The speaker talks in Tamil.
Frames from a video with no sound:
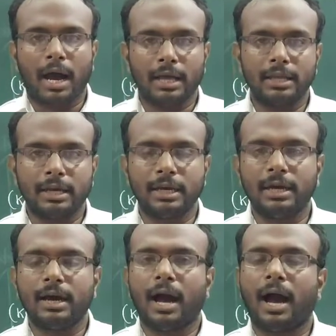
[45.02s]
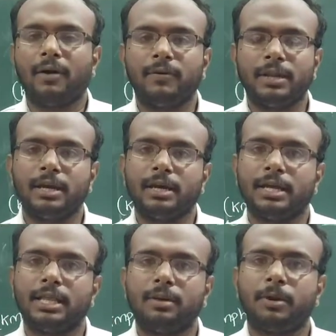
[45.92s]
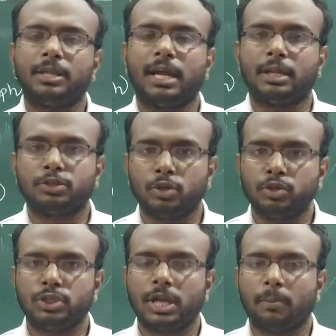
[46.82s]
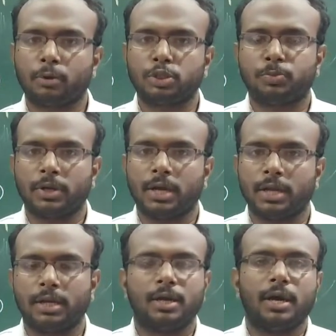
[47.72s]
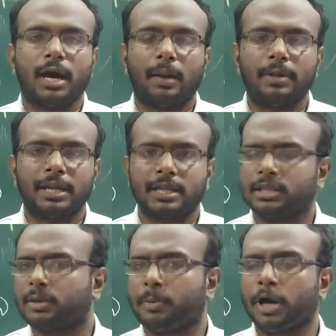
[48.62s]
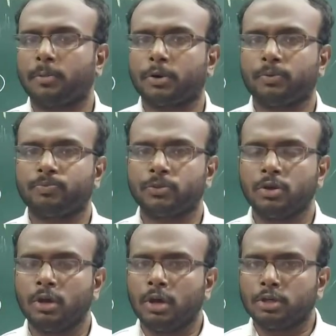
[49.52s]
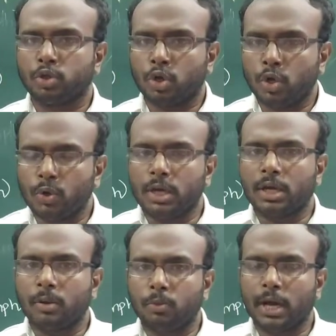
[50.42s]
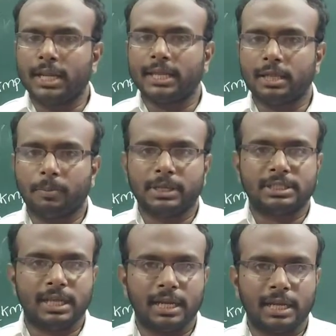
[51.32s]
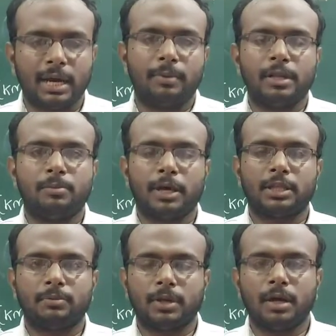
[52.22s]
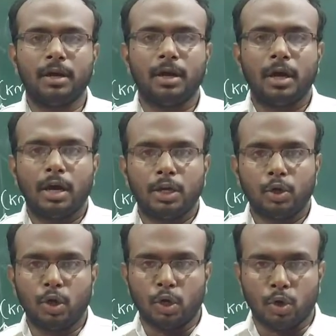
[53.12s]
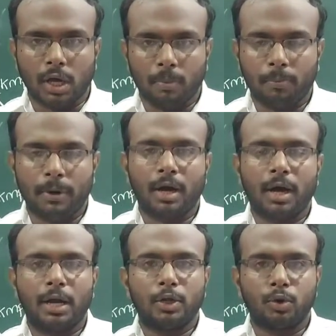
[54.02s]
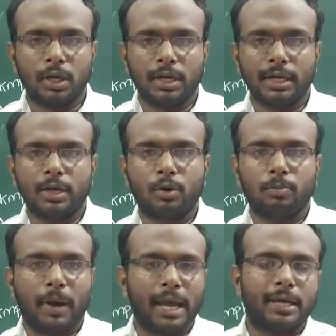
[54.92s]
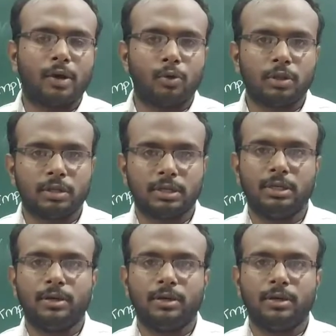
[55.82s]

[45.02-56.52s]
அதுக்கு அவர் எந்த மாதிரியான சொல்யூஷனை அப்ரோச் பண்ணார் அப்படிங்கிறத தான் பார்க்க போகிறோம் ஸோ நியூட்டனுக்கு முன்னாடி இருந்த பிரச்சனை என்ன அப்படின்னு பார்த்தோம்னா நியூட்டனோட அப்பா நியூட்டன் கிட்ட ஒரு பைக்கை கொடுத்து